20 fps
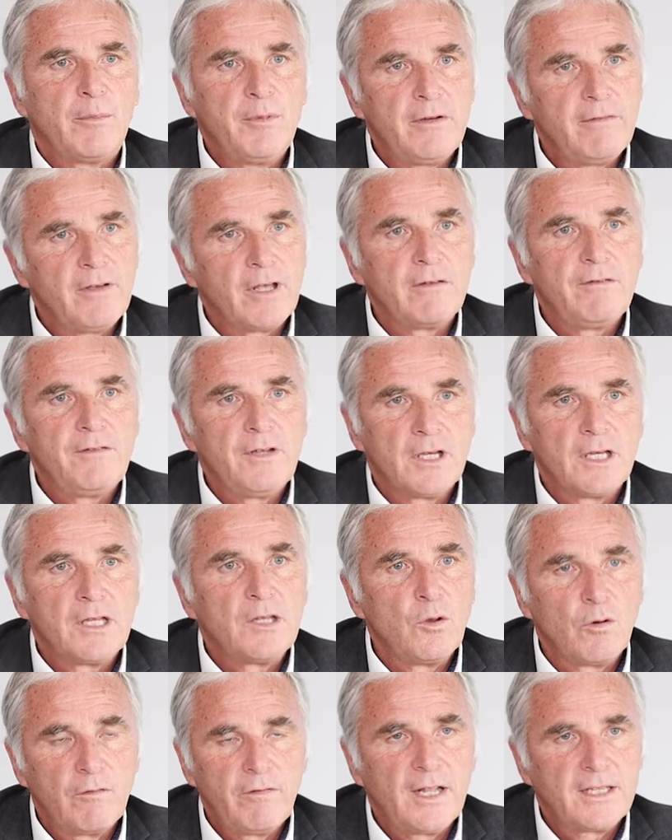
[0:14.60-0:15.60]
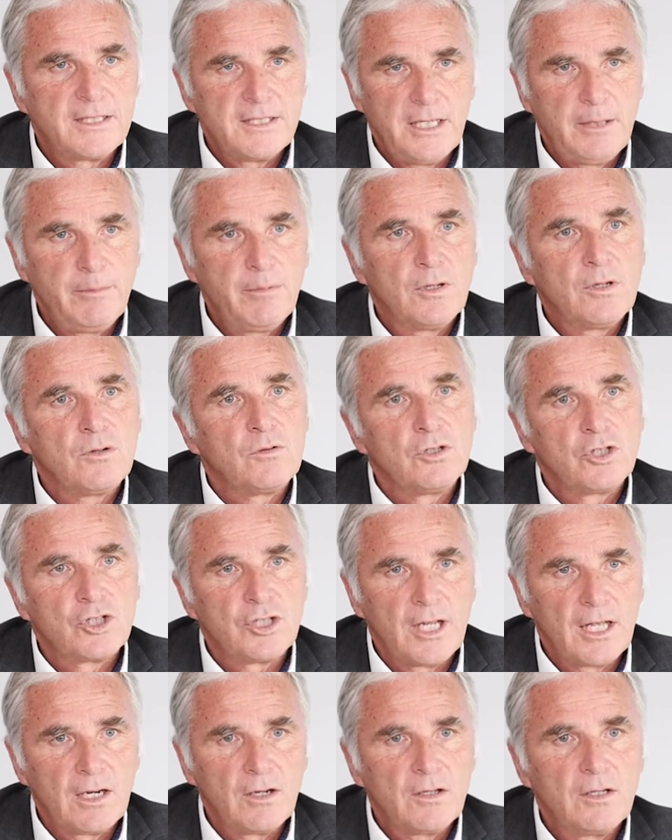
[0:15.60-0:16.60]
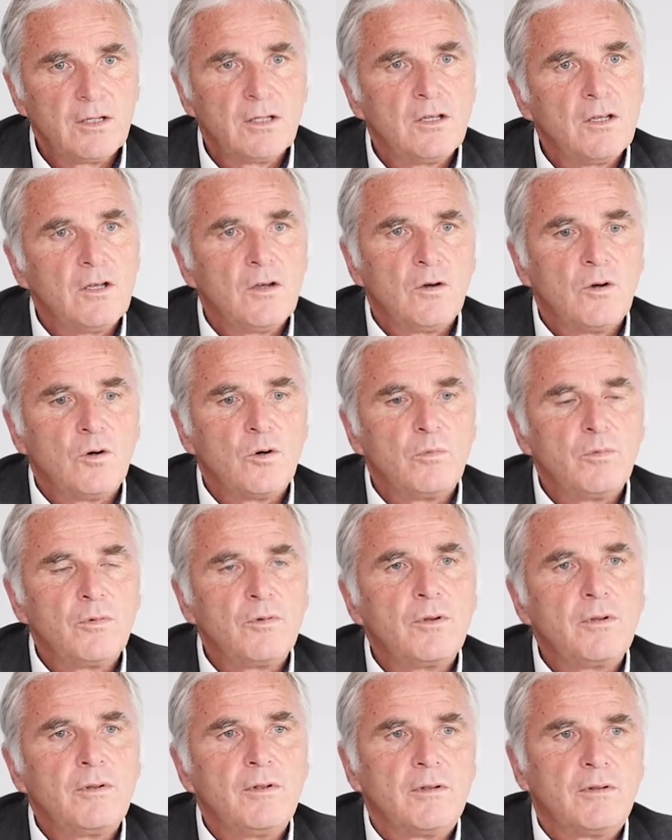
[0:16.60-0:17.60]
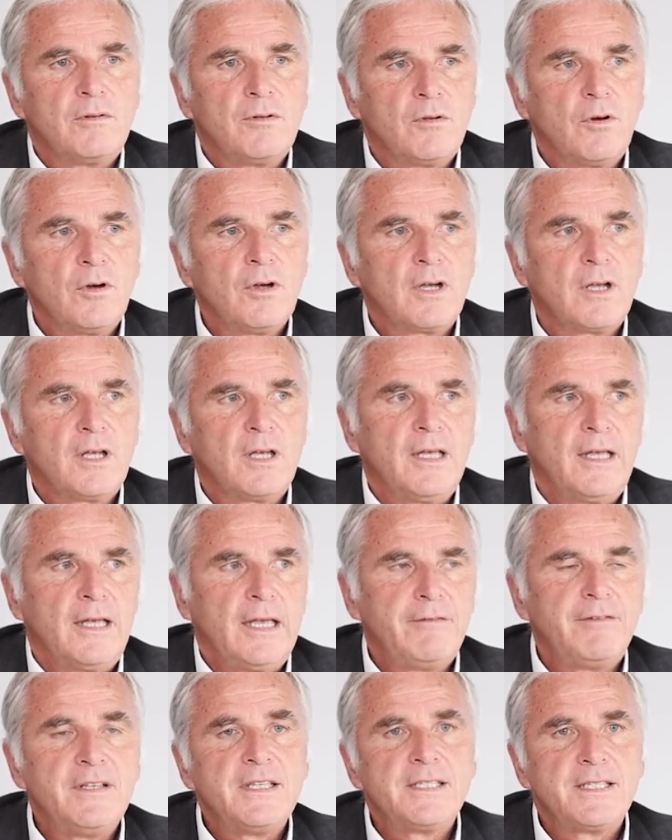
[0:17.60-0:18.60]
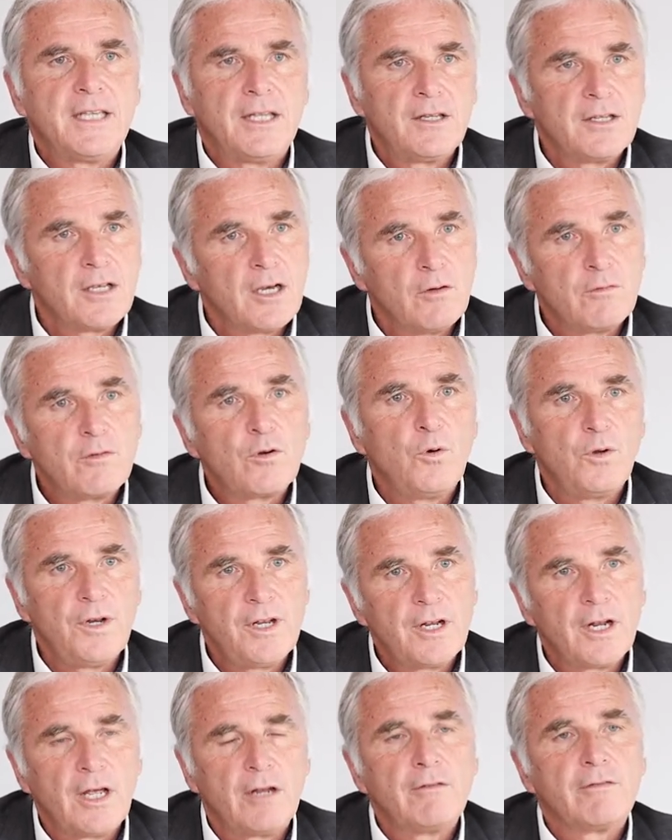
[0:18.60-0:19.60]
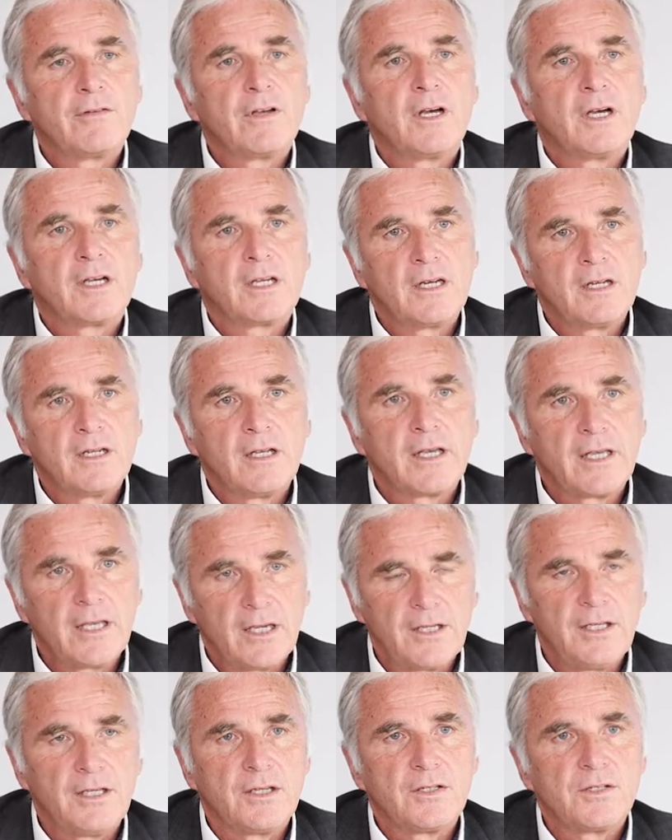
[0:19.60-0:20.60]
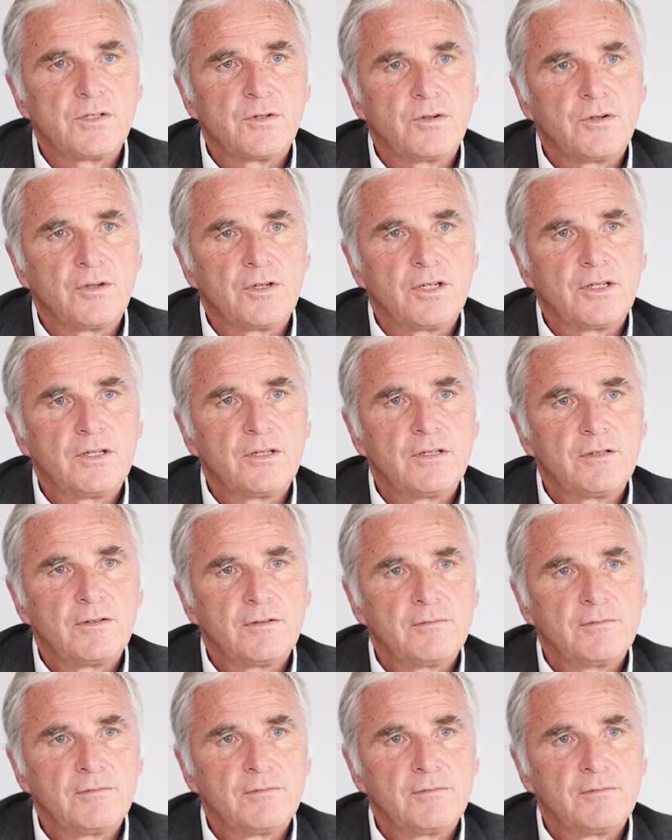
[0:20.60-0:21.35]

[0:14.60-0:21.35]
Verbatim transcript: damit werden wir noch flexibler und schneller, um noch effizienter auf Kundenanfragen reagieren zu können.